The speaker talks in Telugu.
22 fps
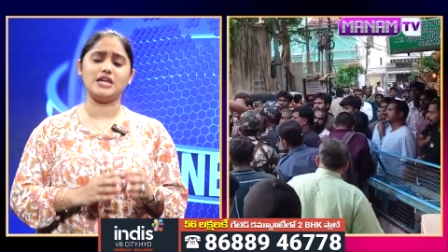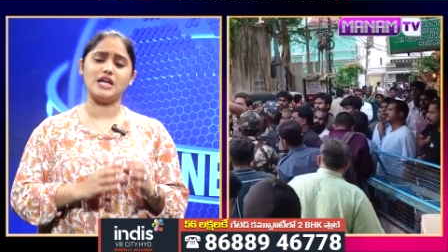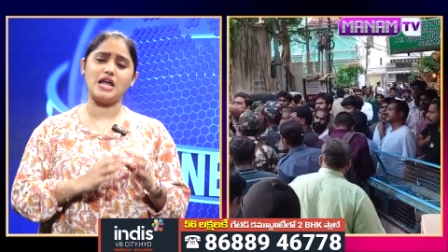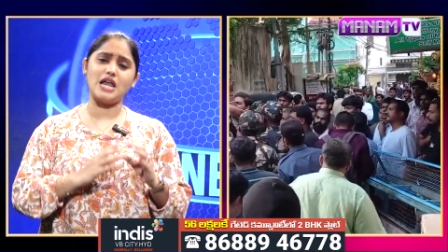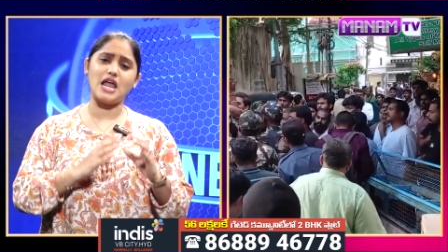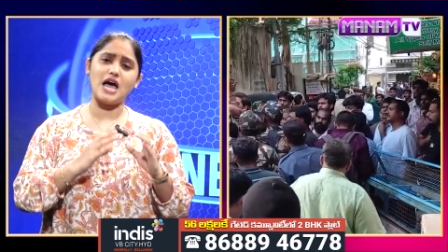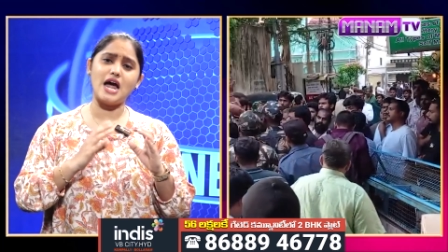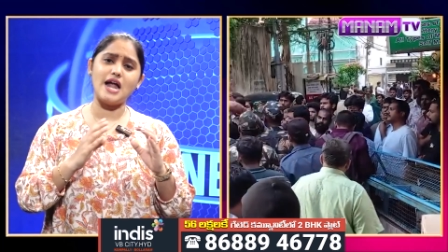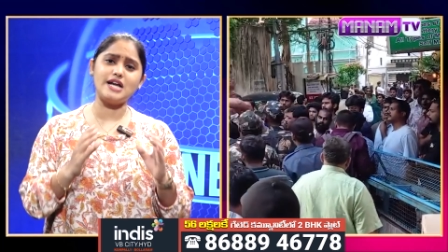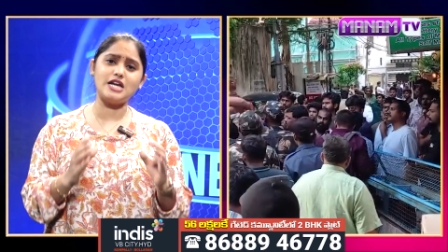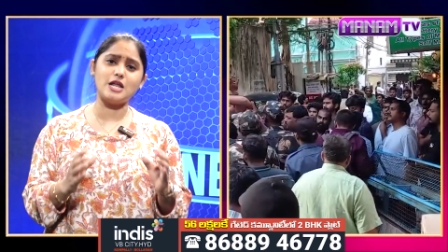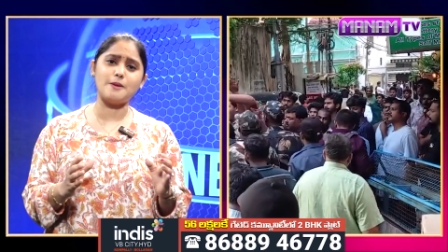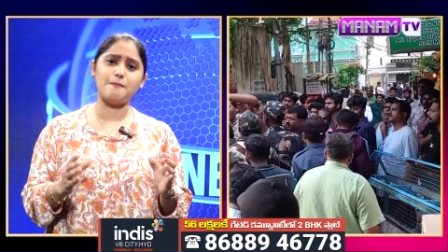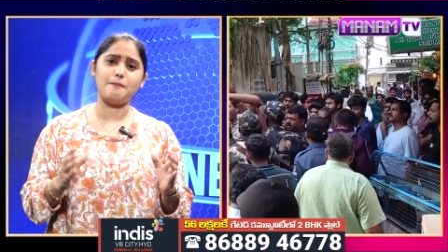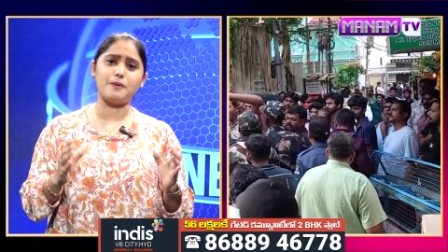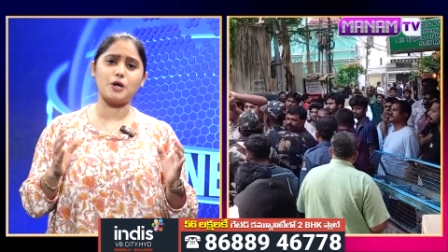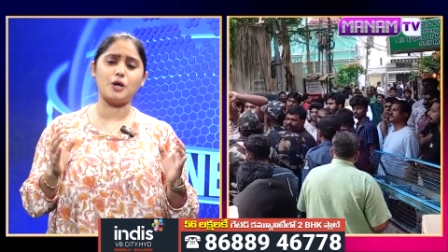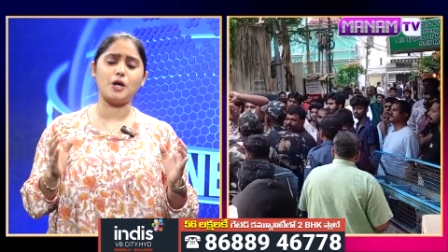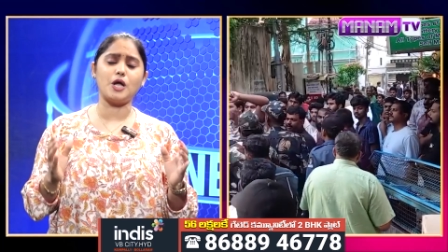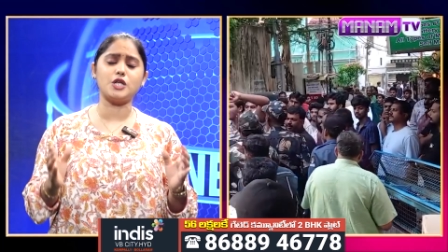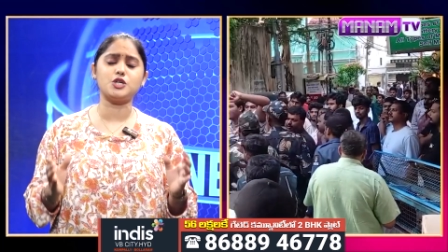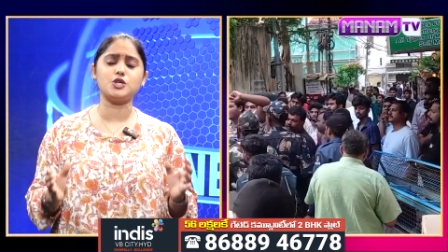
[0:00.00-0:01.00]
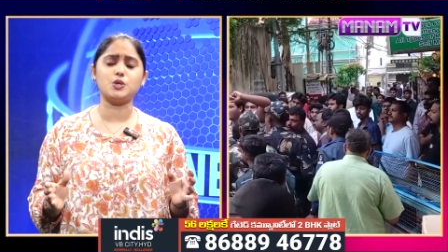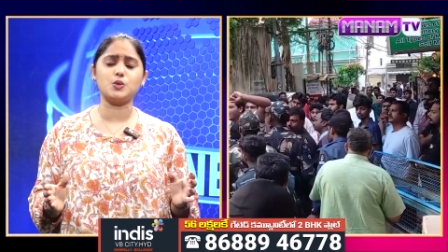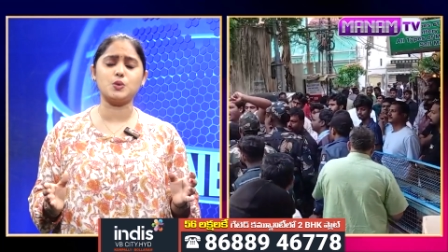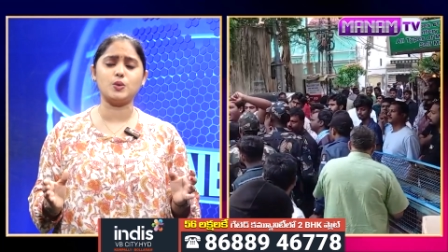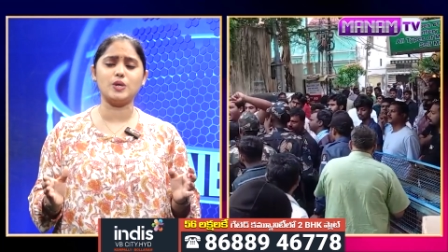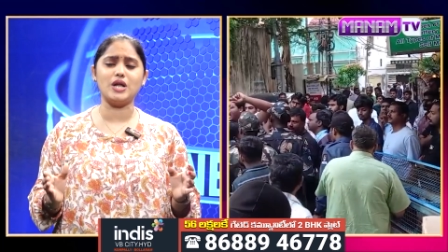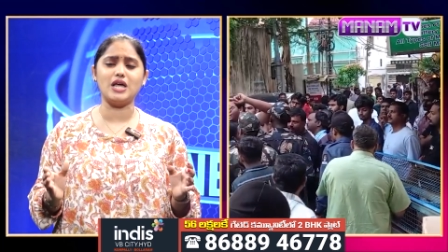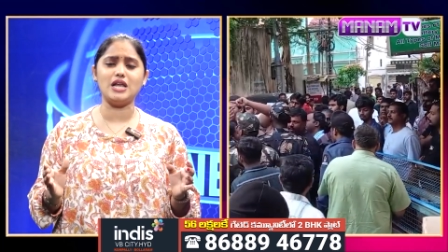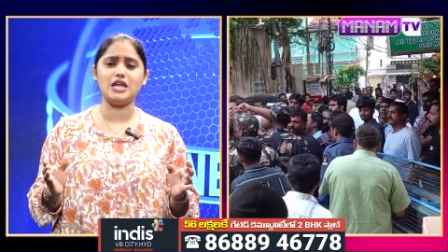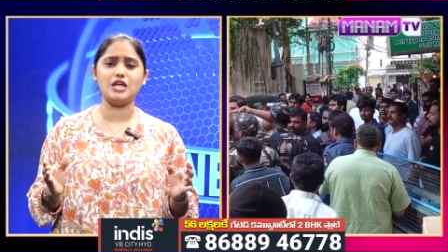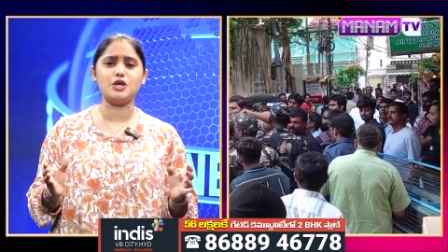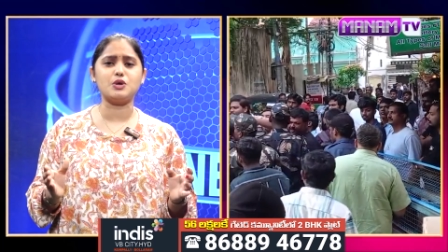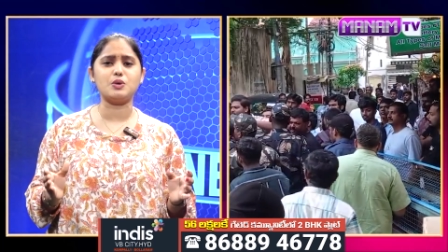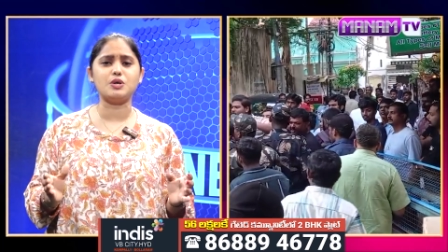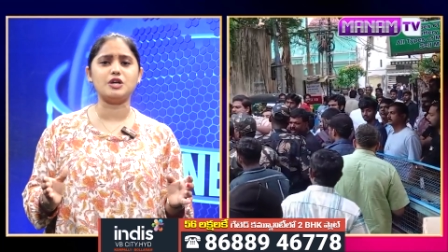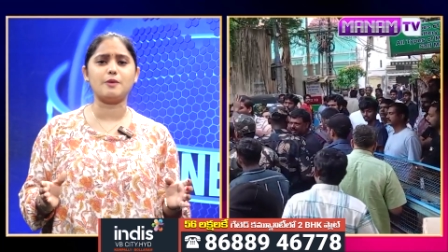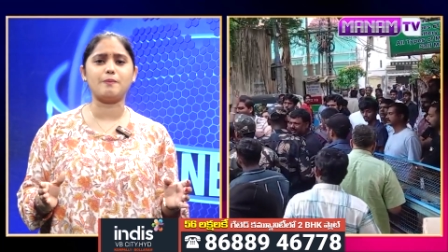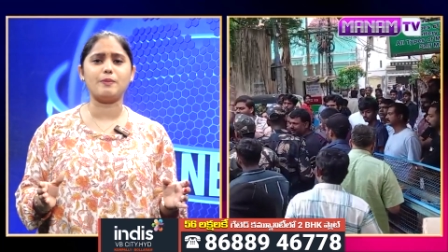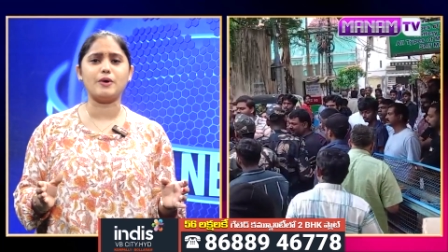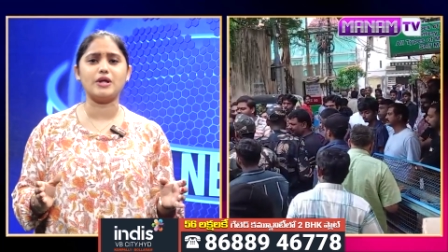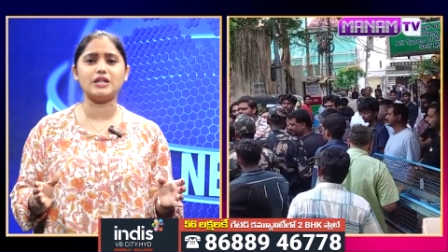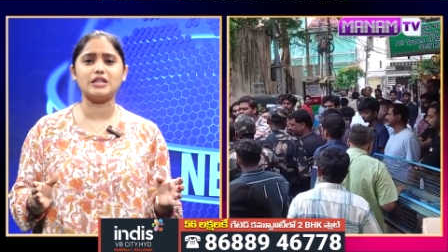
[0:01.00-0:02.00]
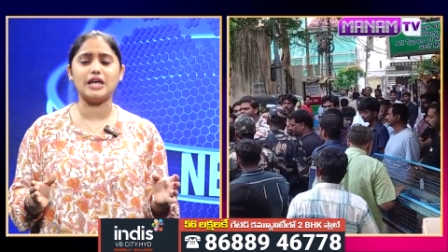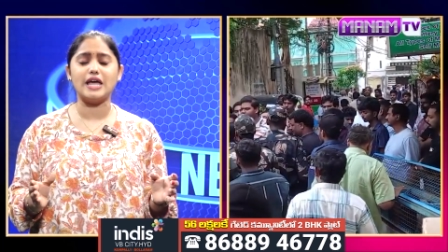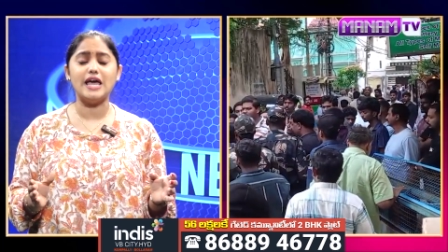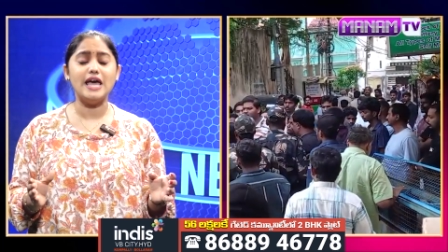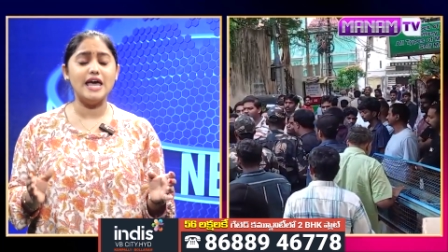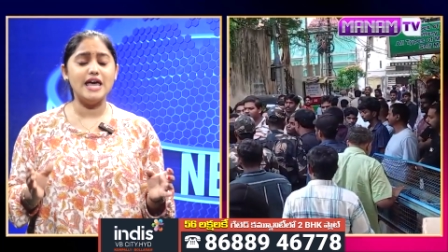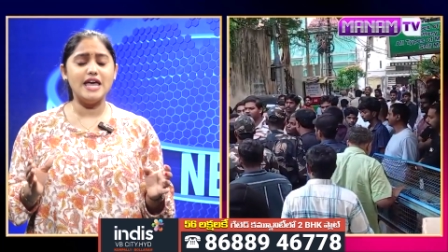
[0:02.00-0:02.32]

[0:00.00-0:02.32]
ఎలాంటి ప్రయోజనం కూడా లేకుండా పోయింది